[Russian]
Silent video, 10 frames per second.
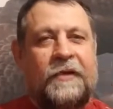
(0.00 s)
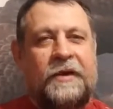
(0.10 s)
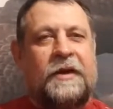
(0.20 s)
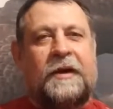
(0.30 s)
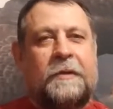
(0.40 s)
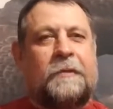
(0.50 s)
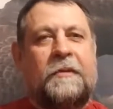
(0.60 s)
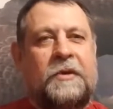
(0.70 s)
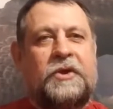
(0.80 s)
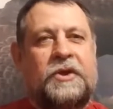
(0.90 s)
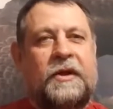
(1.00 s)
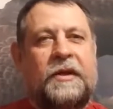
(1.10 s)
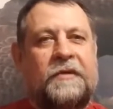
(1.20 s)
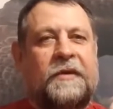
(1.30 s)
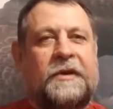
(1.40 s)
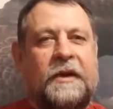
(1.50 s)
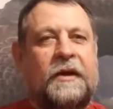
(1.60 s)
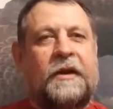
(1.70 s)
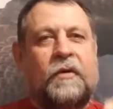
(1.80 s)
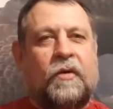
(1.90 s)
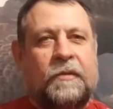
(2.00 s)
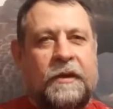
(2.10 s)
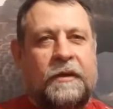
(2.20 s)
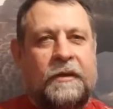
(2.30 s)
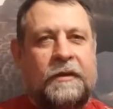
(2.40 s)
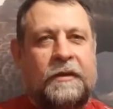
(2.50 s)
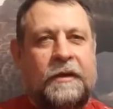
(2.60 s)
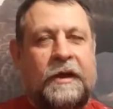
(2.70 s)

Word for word: в отдельном помещении, в отдельной комнате